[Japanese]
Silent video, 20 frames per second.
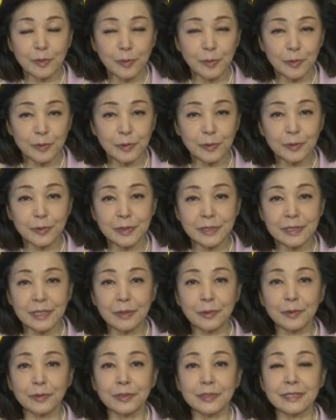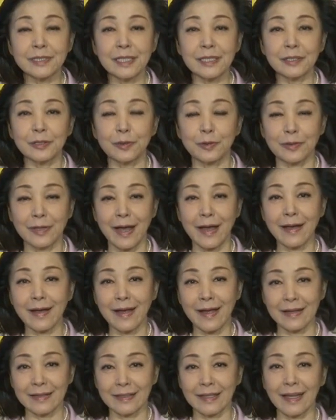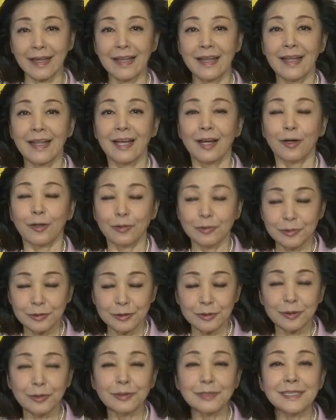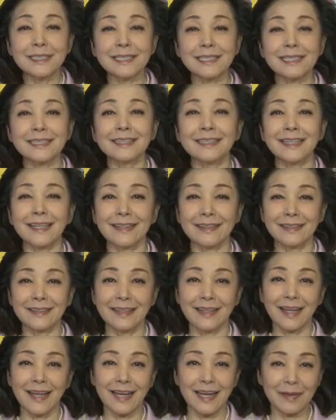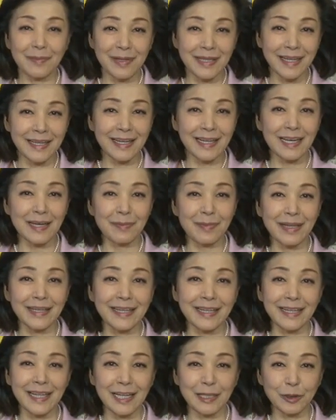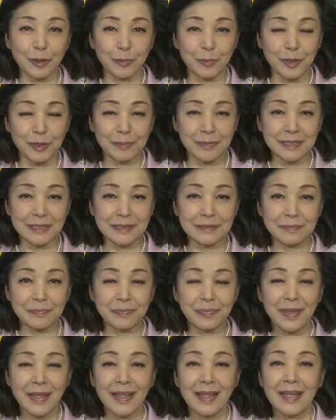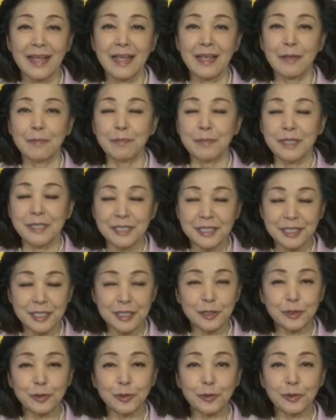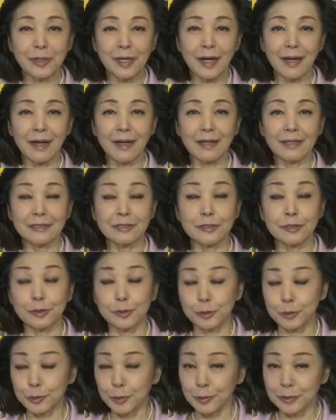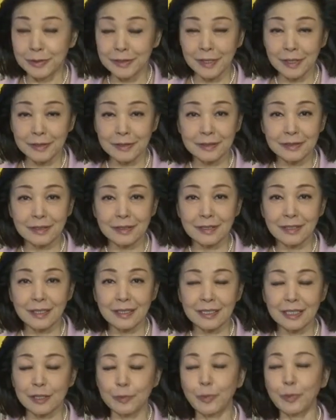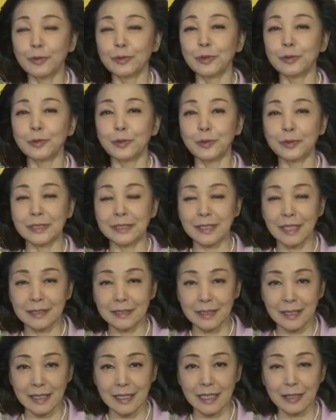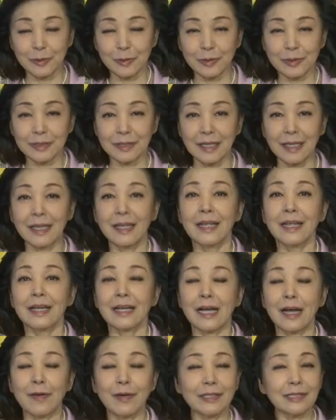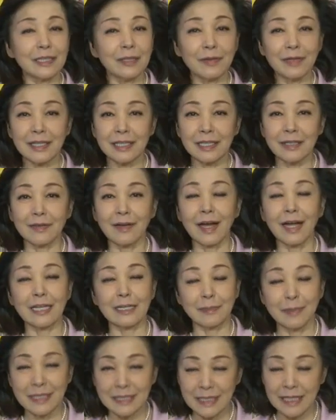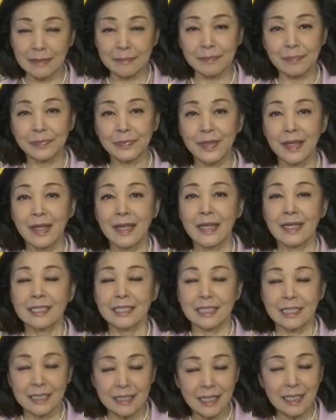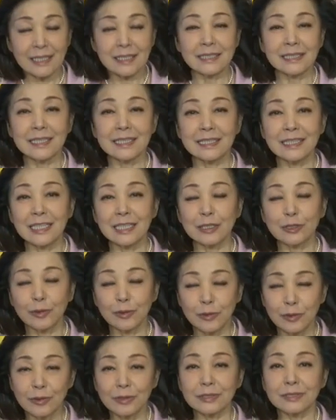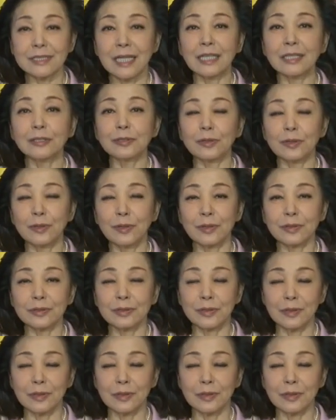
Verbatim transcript: のこととしてこの選挙を考えて本当に真剣に選ばなければいけないと思います民進党が重党にな希望の党になったからといって変わったわけではありませんしっかりした政党をちゃんと